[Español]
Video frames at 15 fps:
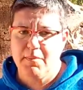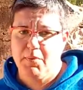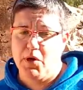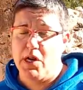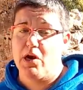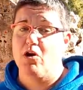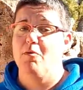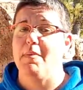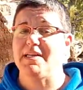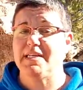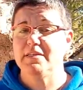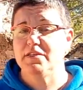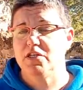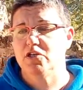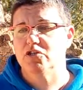ponerlo más
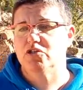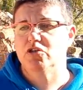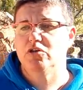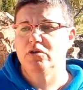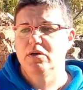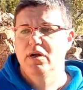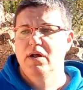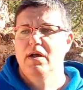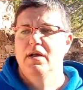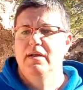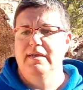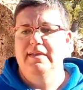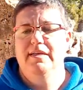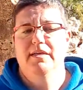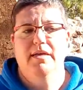ansioso,
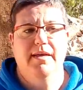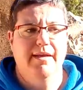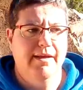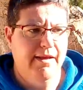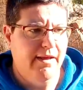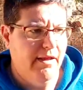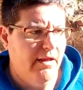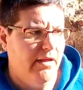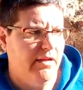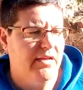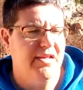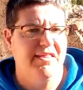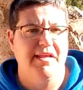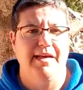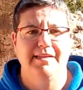y eh,
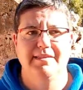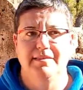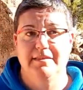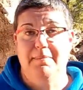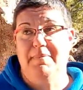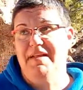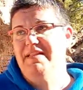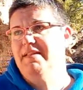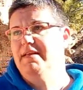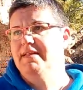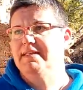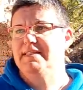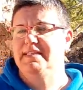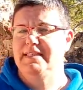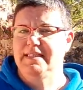quizás depende
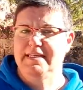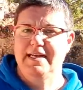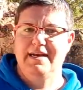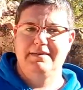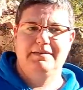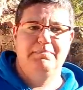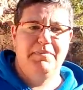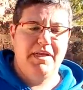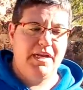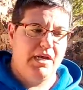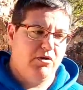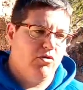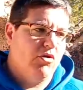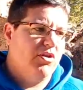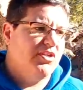de si ya
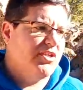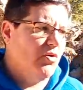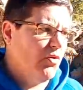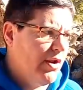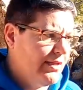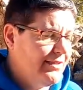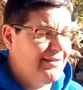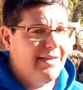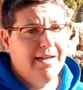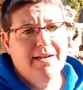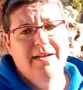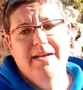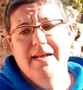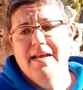viene con inseguridad y tal,